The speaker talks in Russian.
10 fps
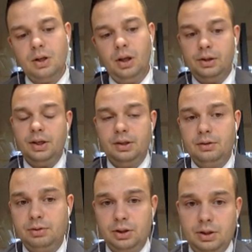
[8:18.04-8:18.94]
деньги
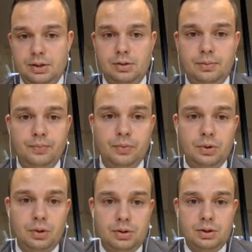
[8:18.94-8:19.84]
в локацию.
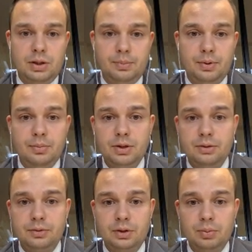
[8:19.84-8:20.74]
То есть для примера
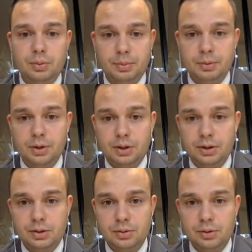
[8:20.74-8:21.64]
второй по
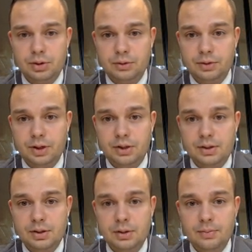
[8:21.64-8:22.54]
популярности остров
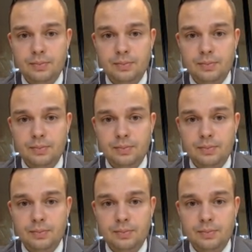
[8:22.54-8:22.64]
Яс.